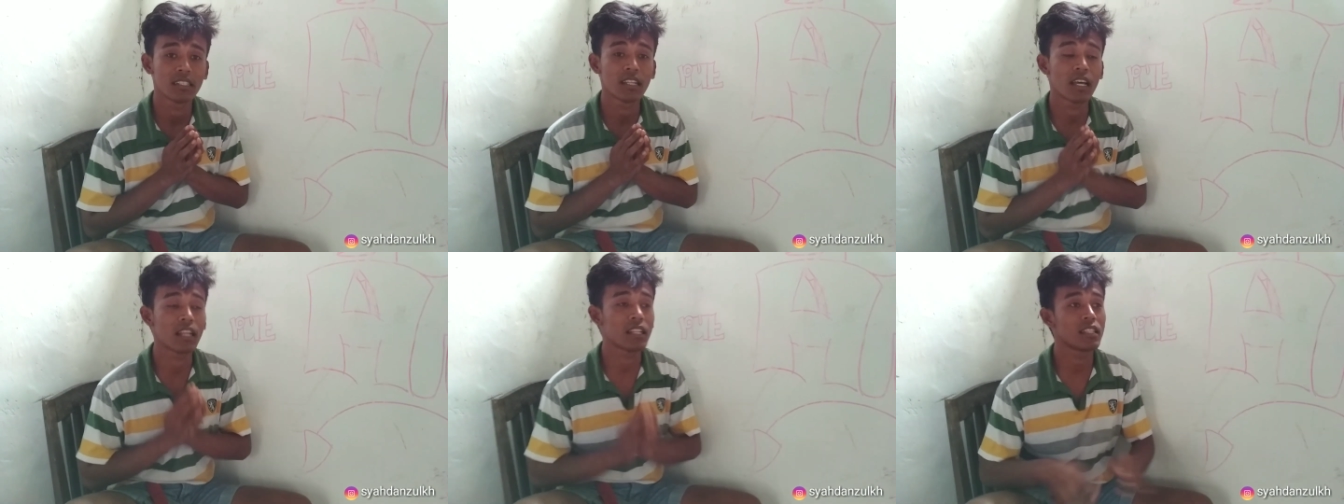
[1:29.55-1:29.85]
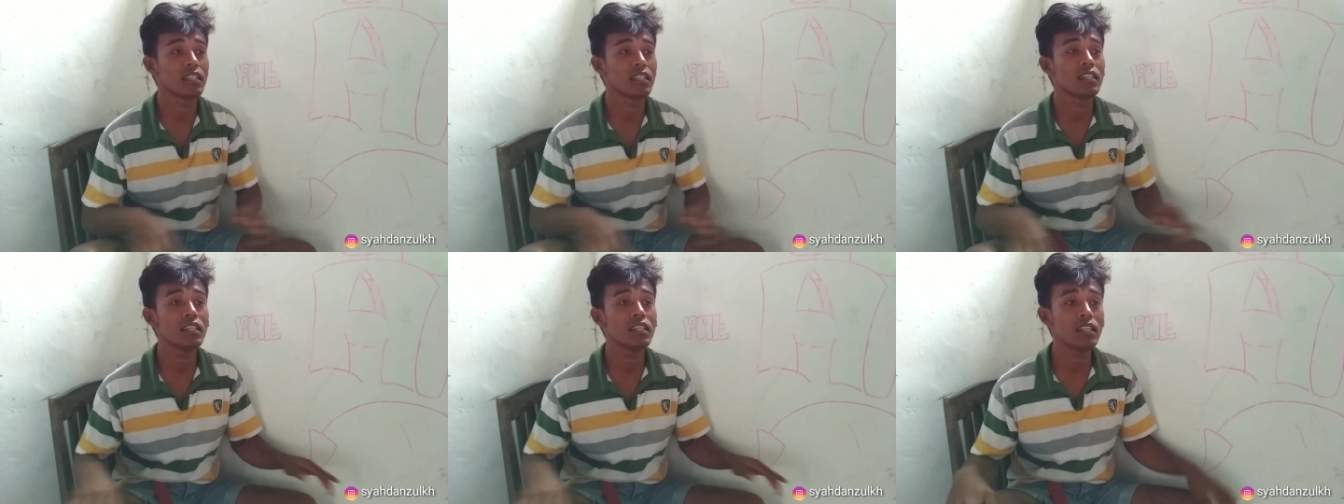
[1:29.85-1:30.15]

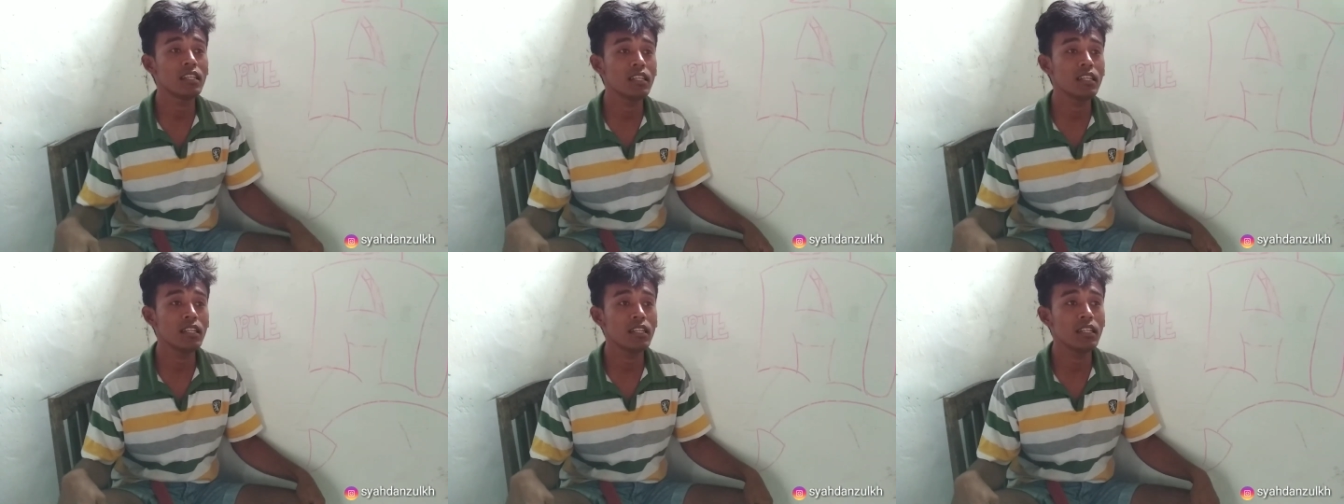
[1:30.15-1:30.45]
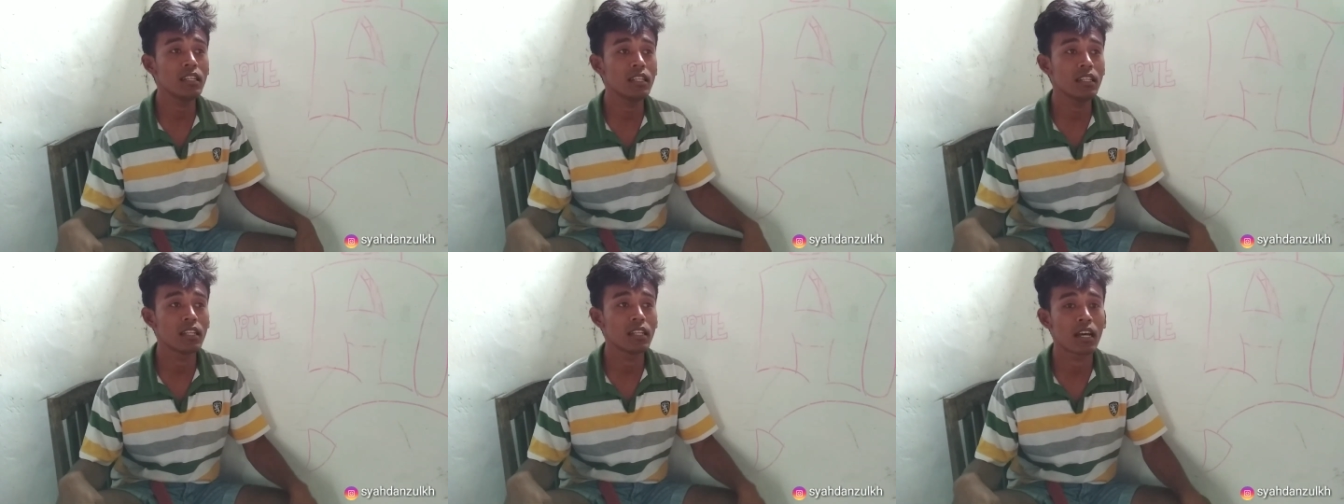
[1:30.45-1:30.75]
nanti
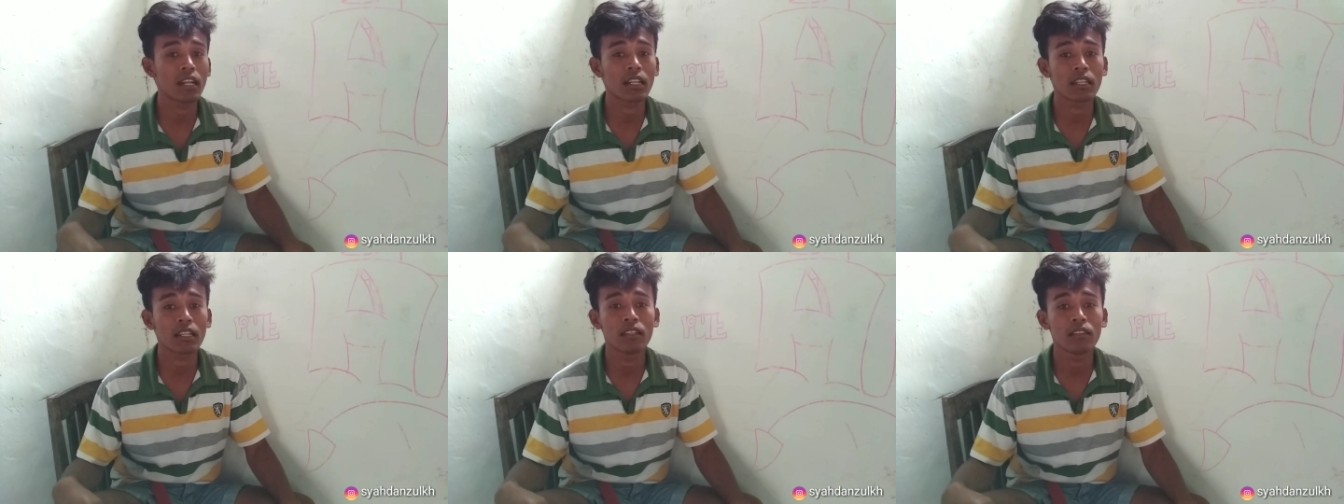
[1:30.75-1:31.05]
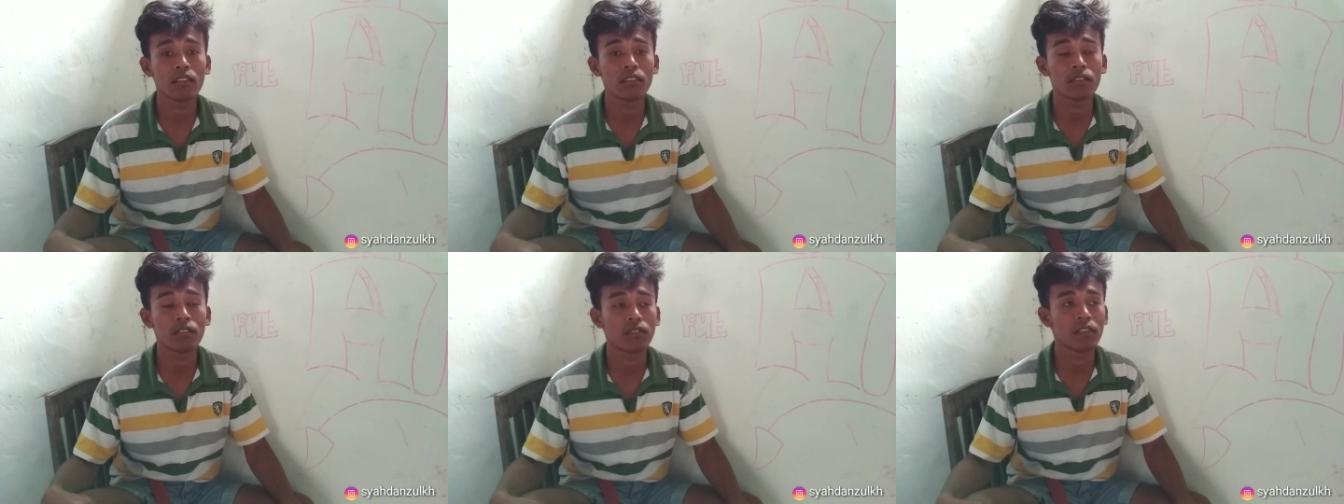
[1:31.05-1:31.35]

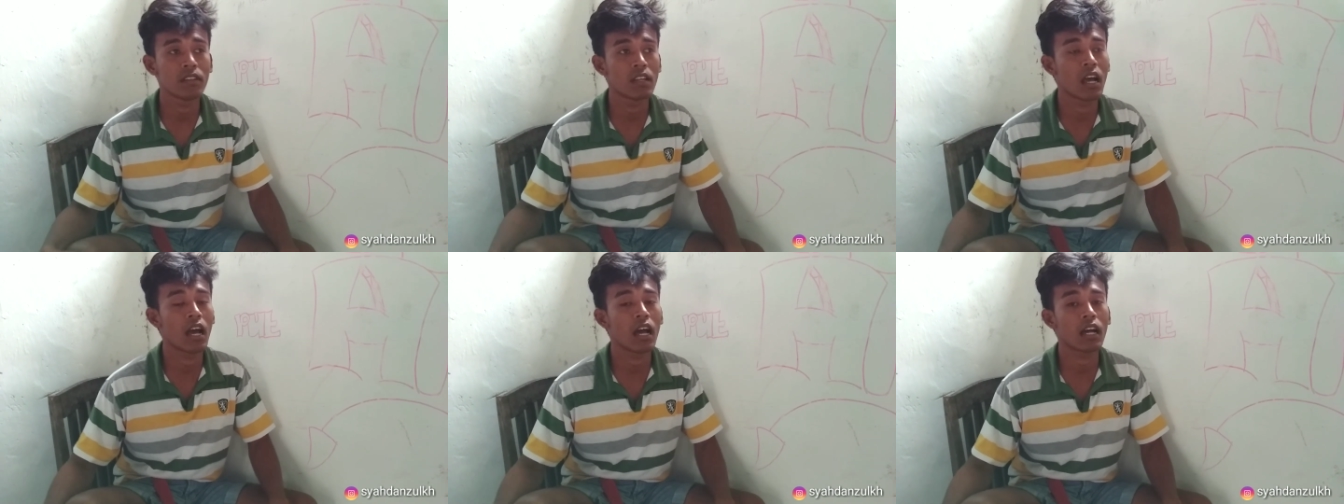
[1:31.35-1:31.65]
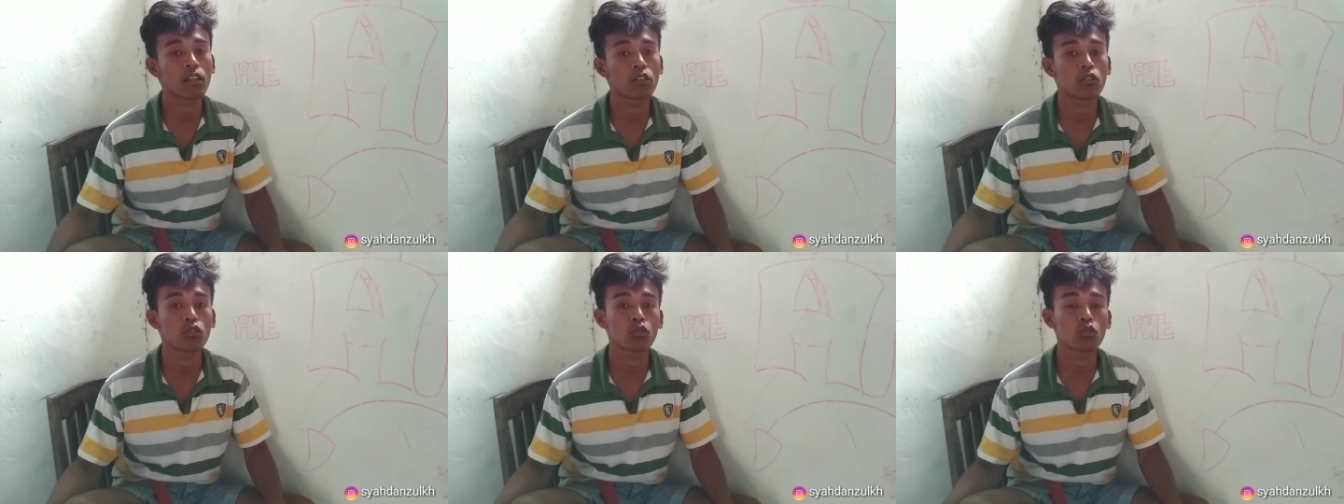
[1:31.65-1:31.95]
dari
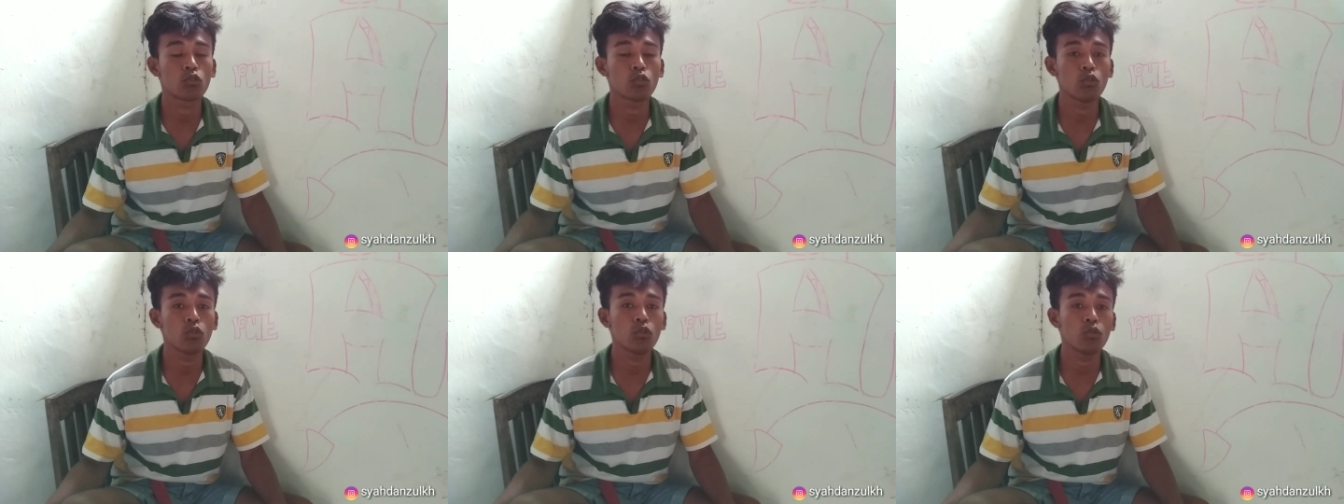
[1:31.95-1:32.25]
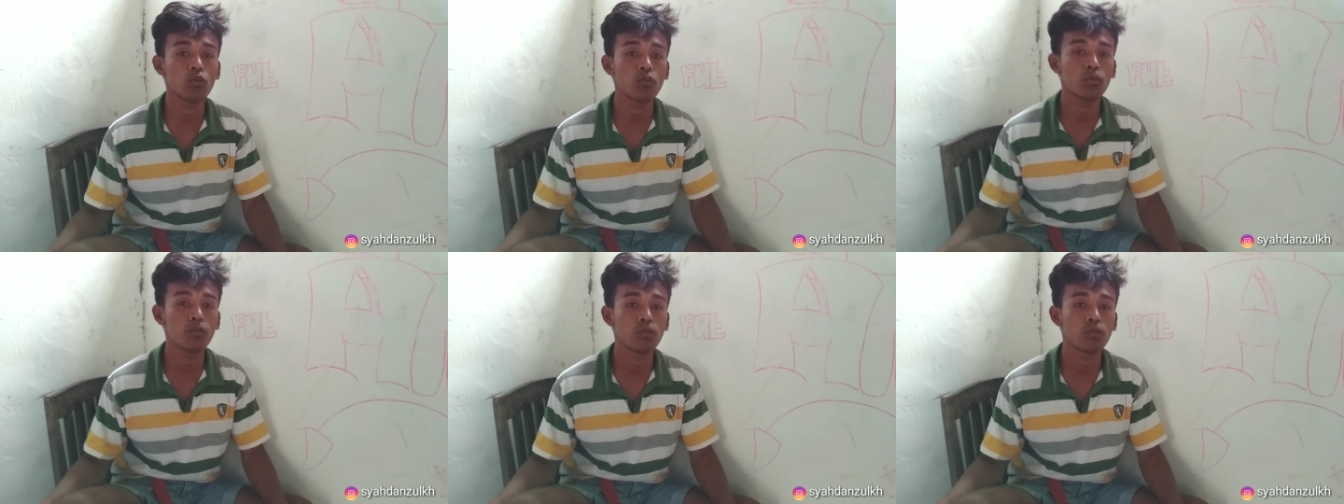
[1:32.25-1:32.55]
pihak
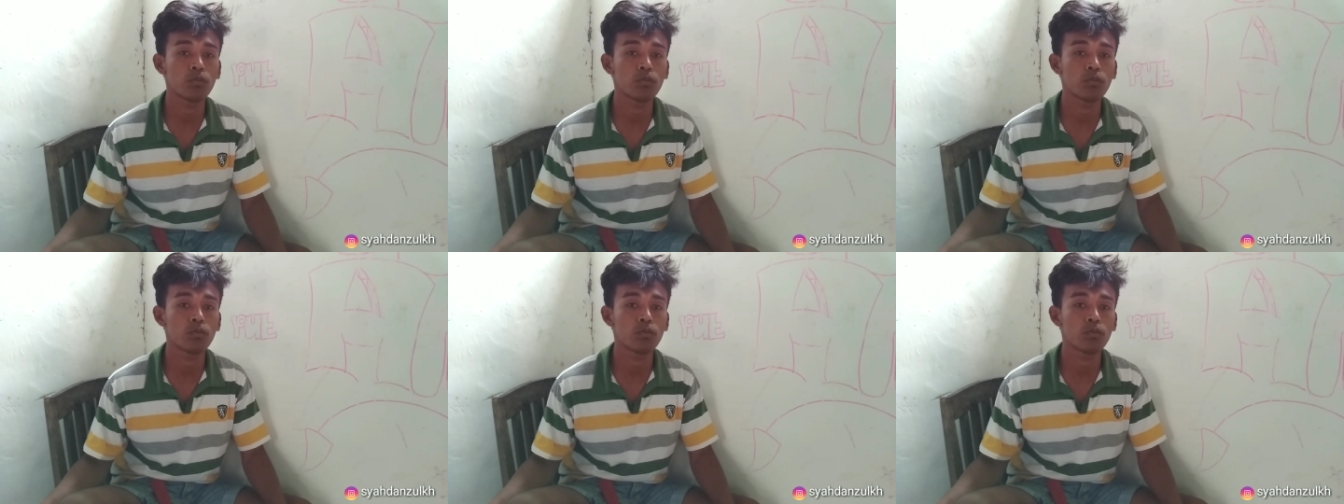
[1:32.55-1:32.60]
itu